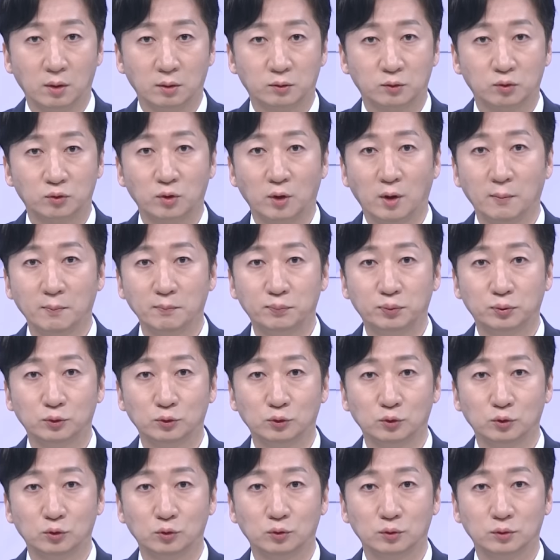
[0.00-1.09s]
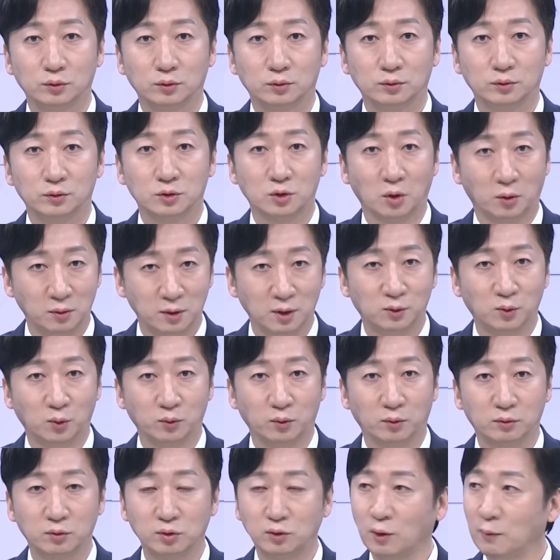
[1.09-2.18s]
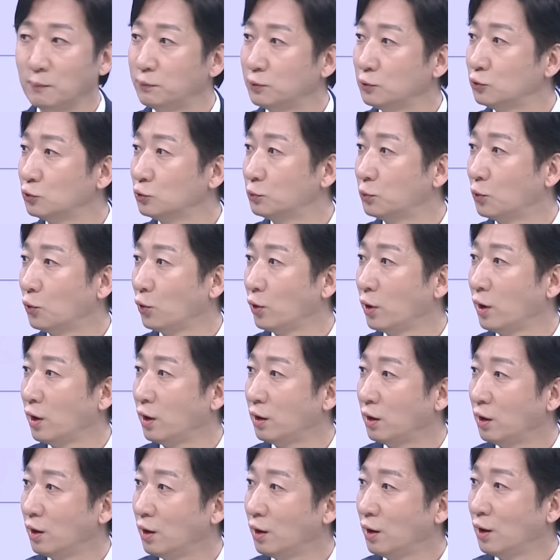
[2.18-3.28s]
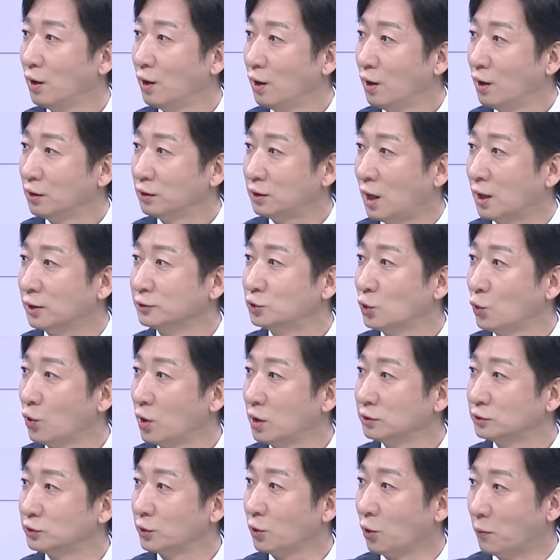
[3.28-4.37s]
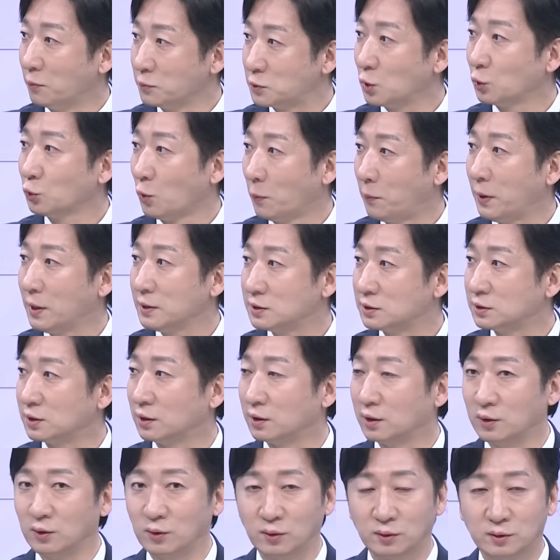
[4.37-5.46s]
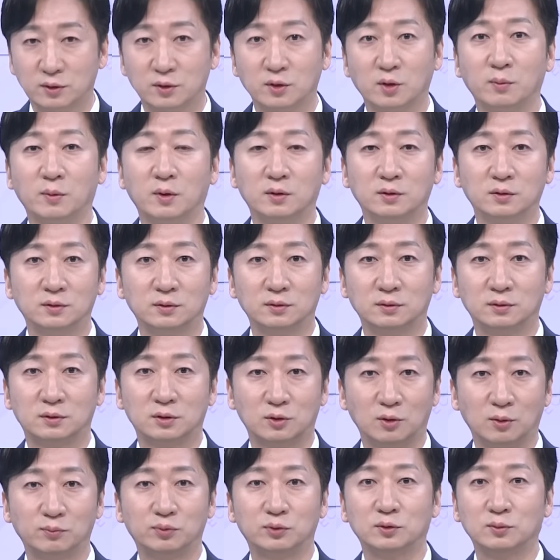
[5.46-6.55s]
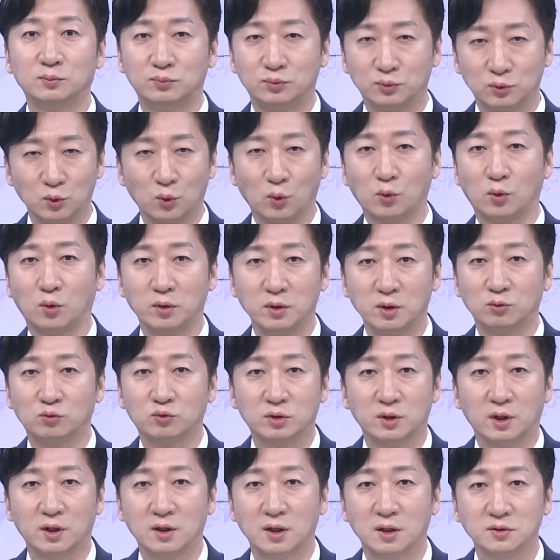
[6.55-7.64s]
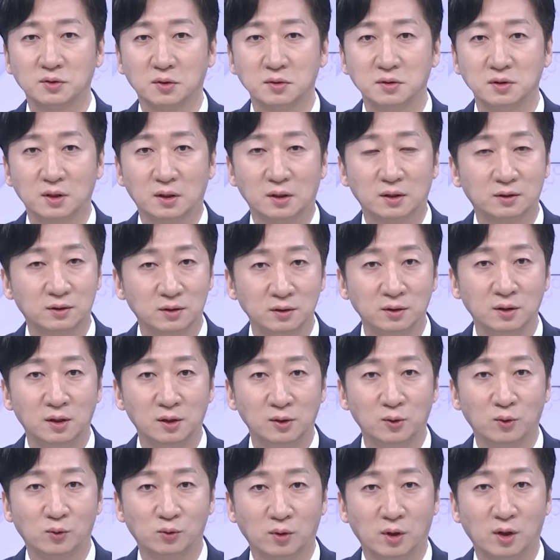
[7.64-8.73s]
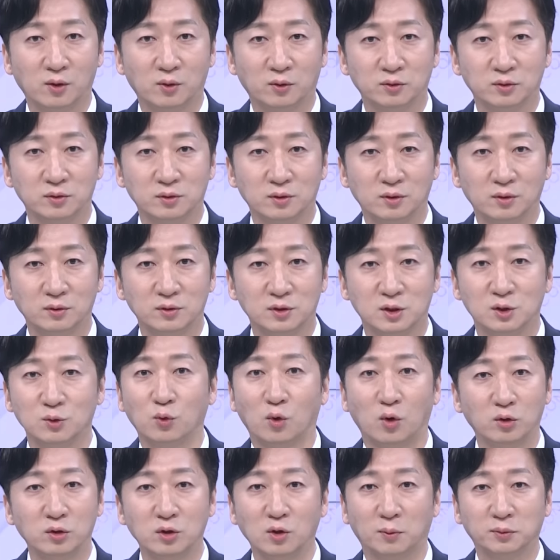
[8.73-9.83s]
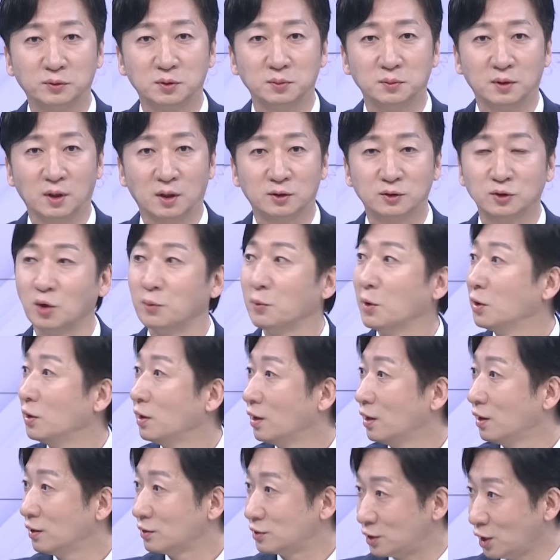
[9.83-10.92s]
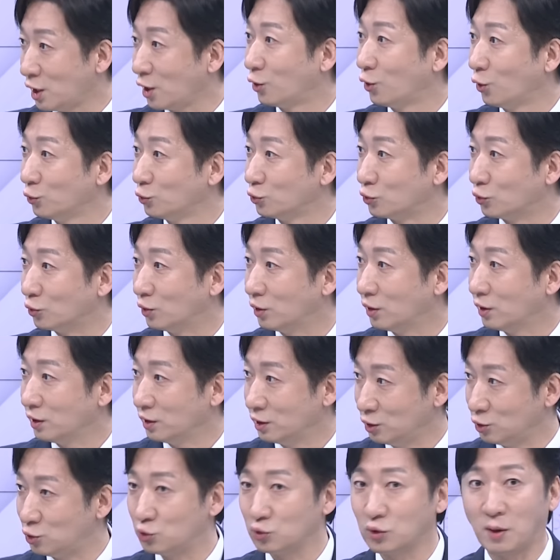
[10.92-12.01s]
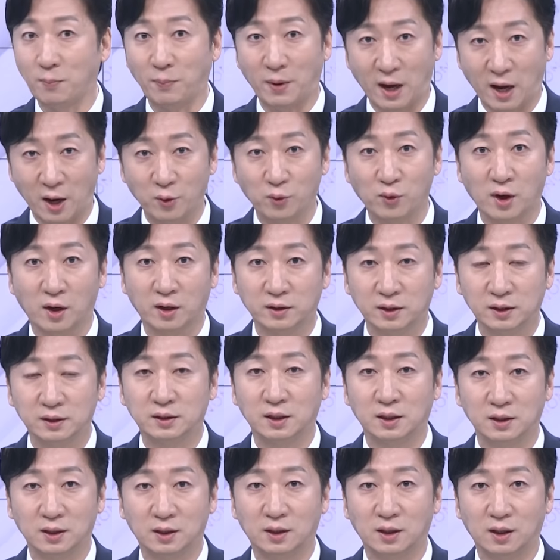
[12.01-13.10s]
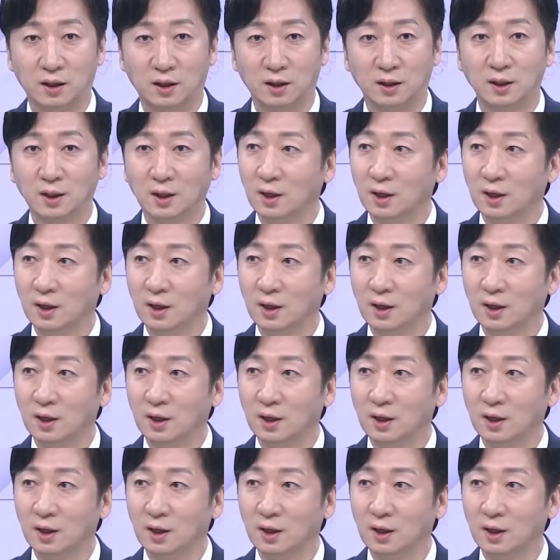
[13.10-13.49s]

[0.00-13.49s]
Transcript: 트럼프 전 대통령, 트럼프 후보의 네. 당선 가능성이 엄청 높아지잖아요. 아, 네. 그러면은 트럼프는 무조건 이 우크라이나 전쟁을 끝내려고 하거든요. 지원이 없습니다. 그러면 재건으로 맞습니다. 이슈가 바로 가게 될 테니까